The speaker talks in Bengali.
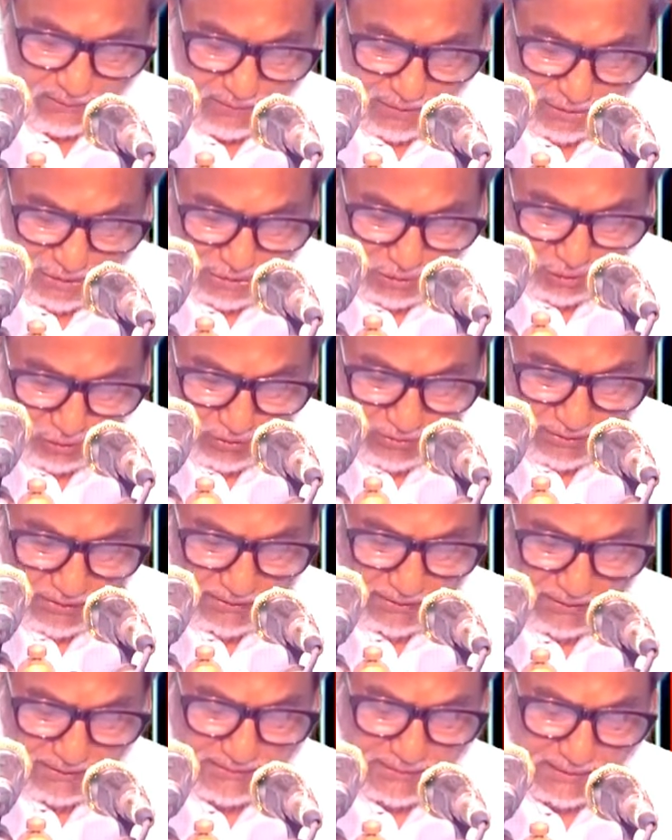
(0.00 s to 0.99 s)

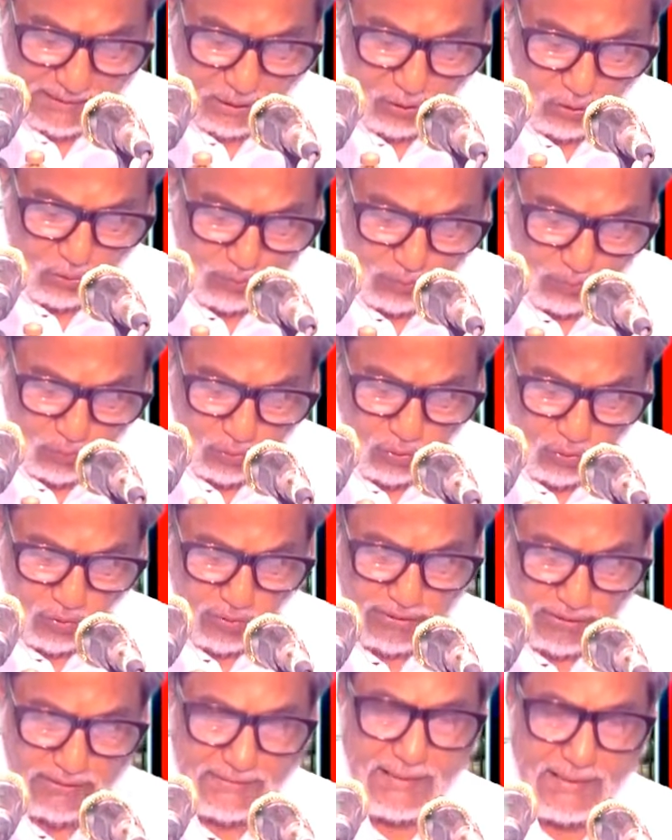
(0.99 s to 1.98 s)
নিঃসন্দেহে যারা গোপন
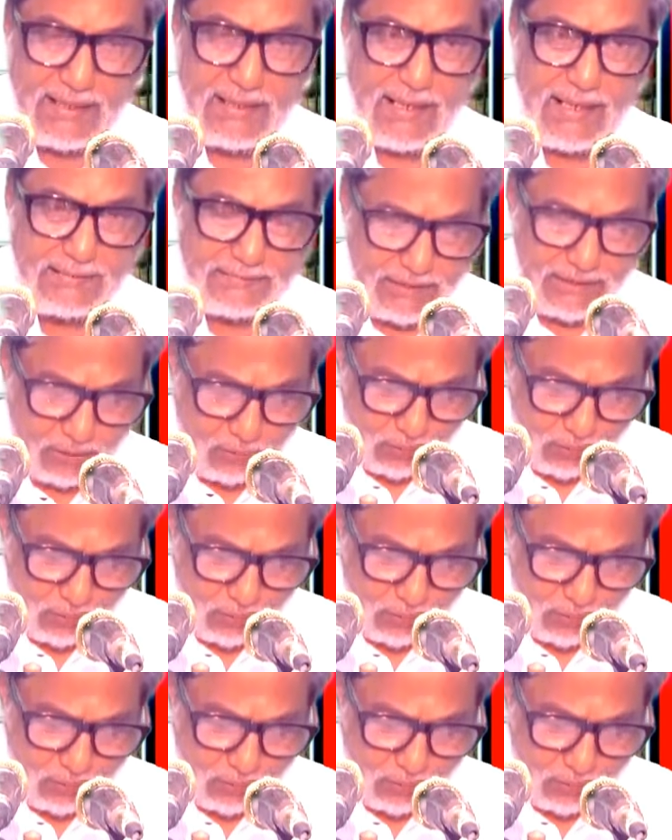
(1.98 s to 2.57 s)
করে যা নাজিল